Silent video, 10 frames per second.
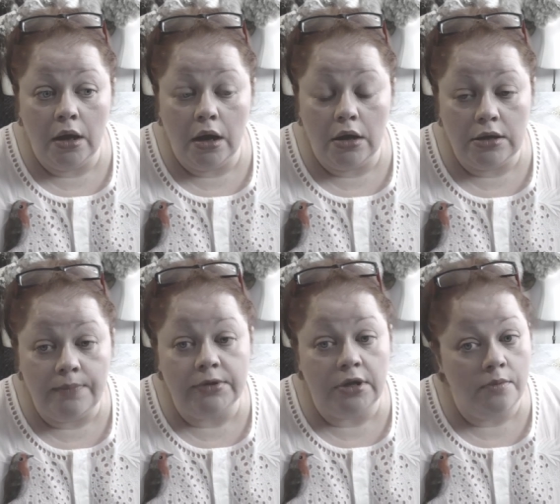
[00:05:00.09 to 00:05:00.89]
Она
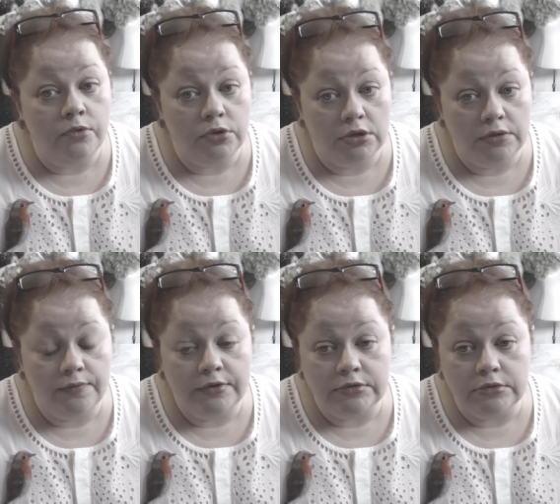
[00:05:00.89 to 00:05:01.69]
потребует от
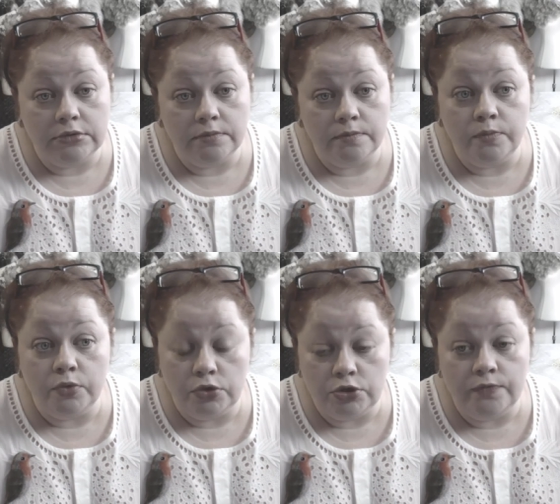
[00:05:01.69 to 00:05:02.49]
вас
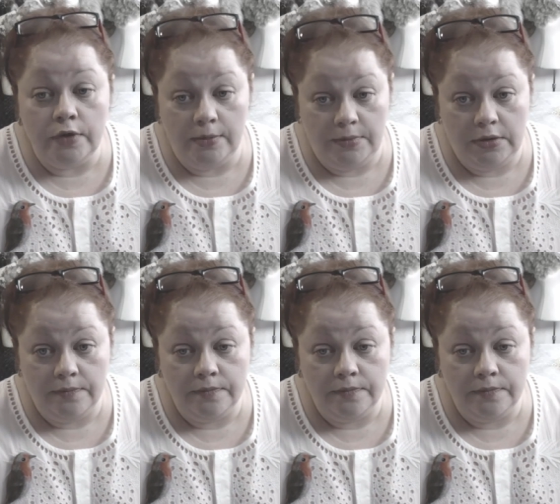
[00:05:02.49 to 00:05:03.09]
больше времени.